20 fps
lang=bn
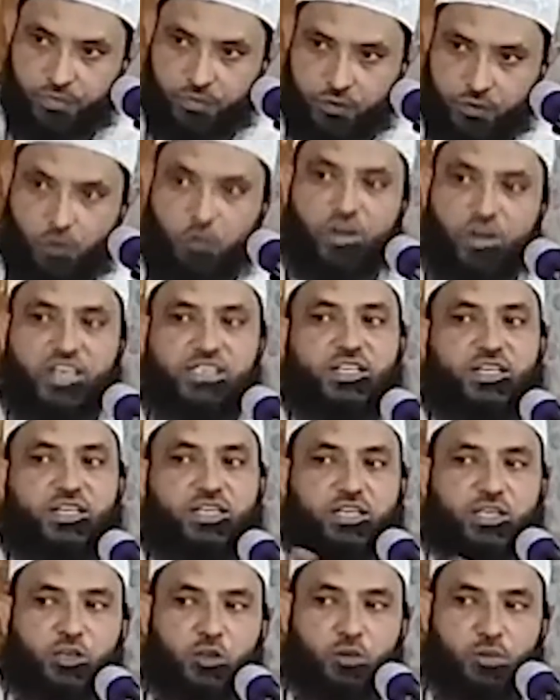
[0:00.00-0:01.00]
তখন রেজাল্টটা
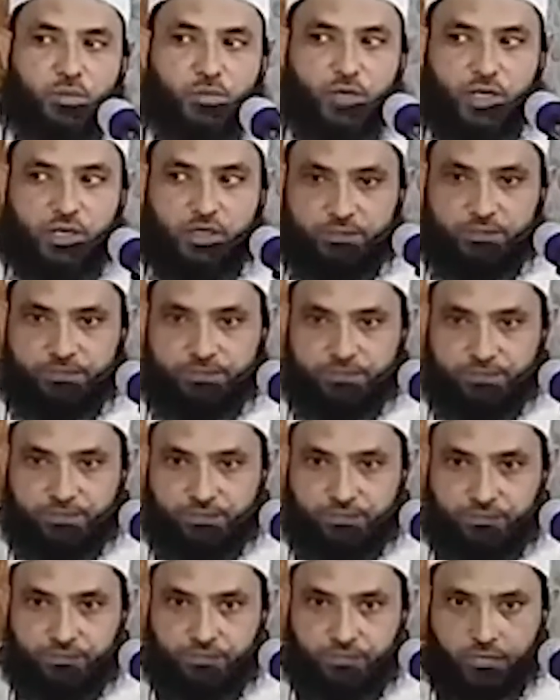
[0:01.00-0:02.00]
কী হবে বলেন
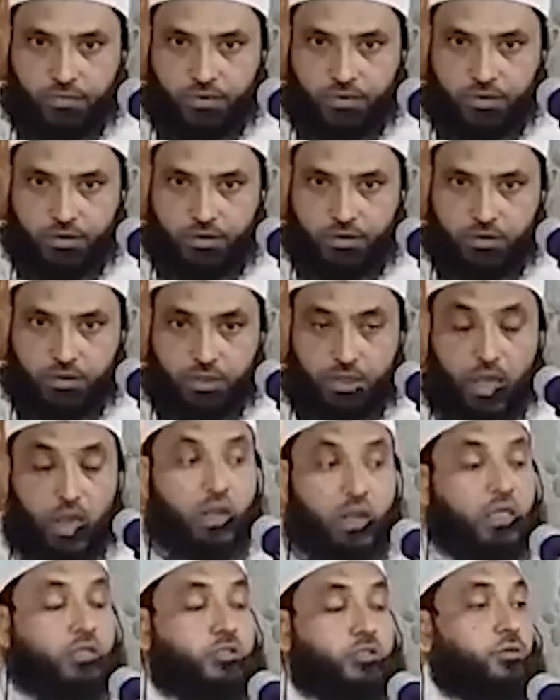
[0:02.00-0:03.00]
তাহলে
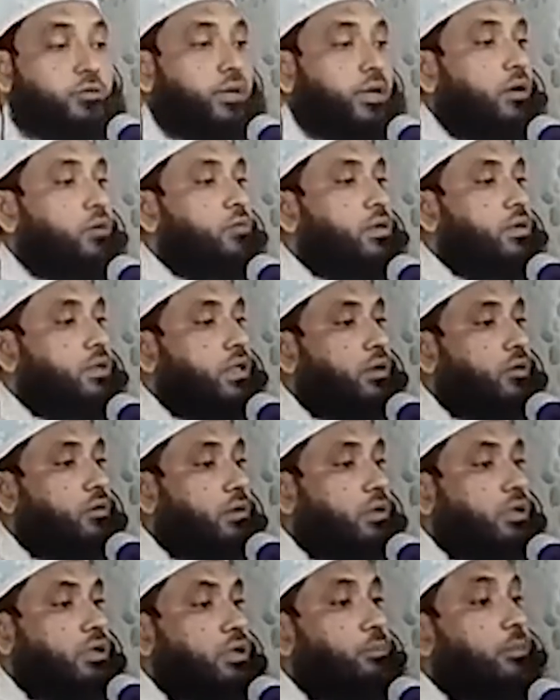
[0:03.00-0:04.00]
আল্লাহ সোমানাহতালা
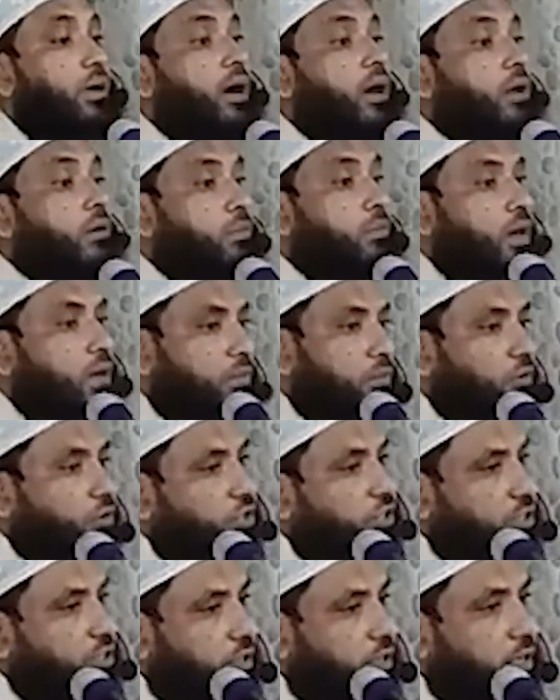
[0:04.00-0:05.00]
কথাটা বারবার
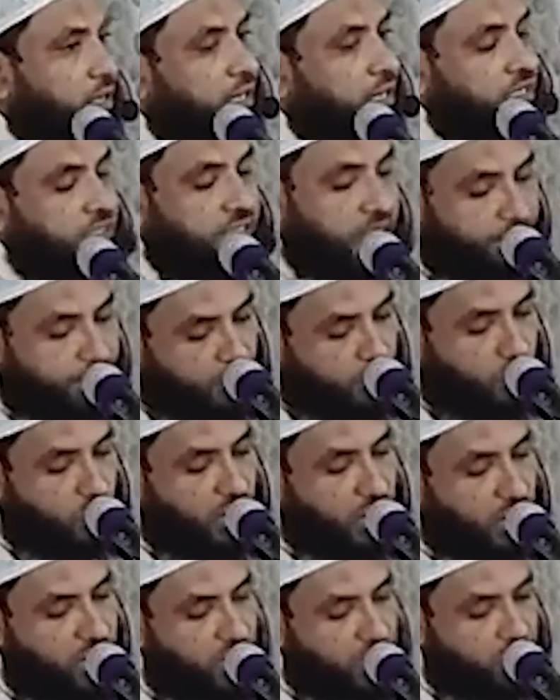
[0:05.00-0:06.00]
বলেছেন যে আপনি
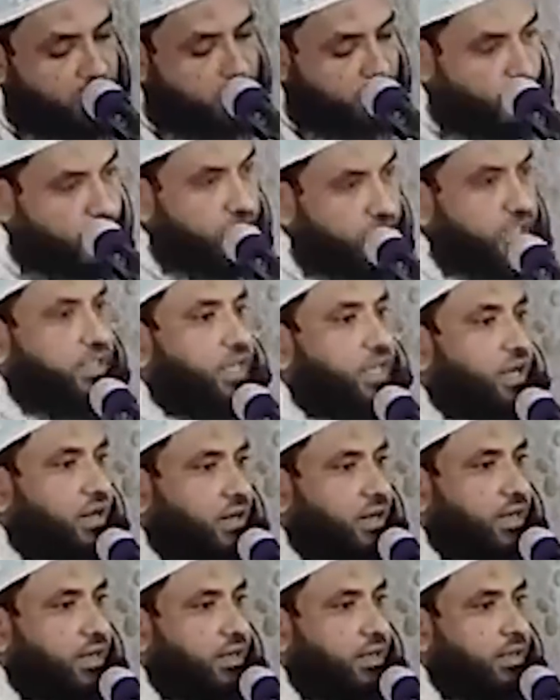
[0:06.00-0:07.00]
কোরআন পড়তে
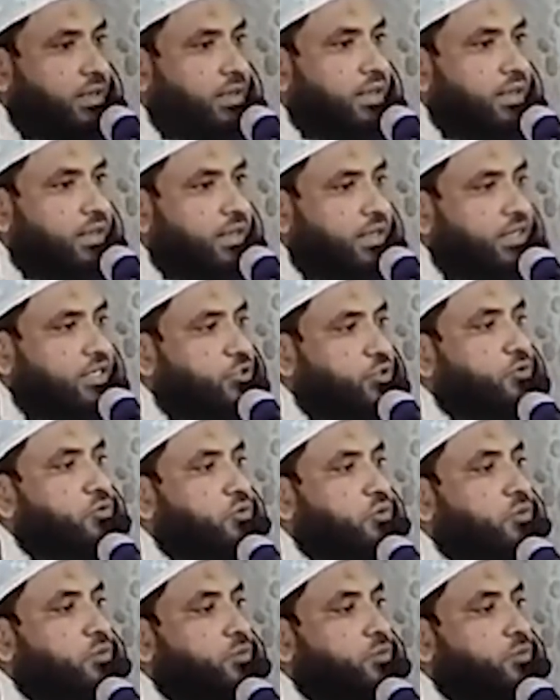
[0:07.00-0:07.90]
থাকলে কিছুক্ষণ